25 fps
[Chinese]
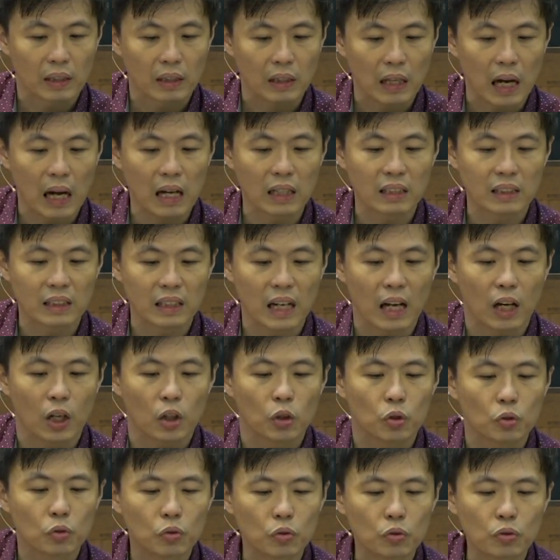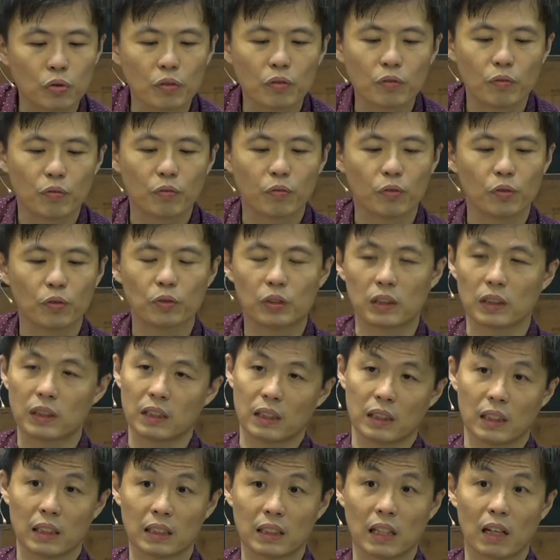当怎样顺服自
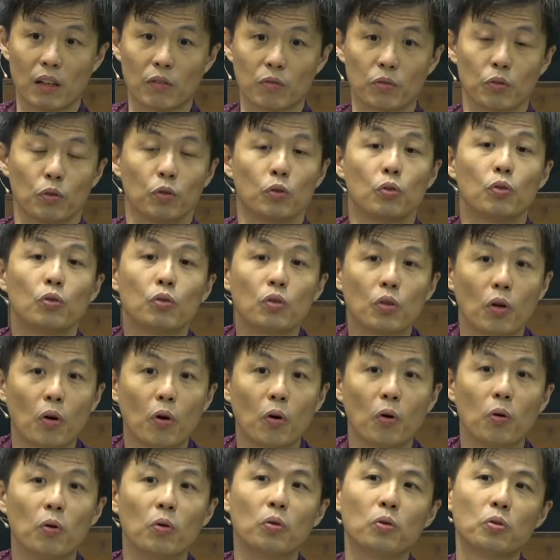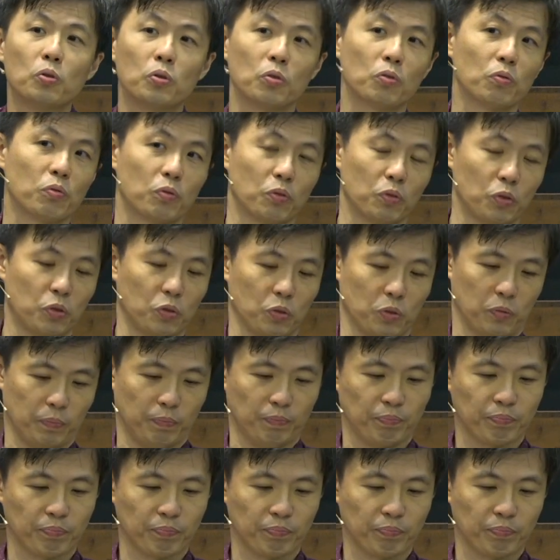己的丈夫，如同顺服主。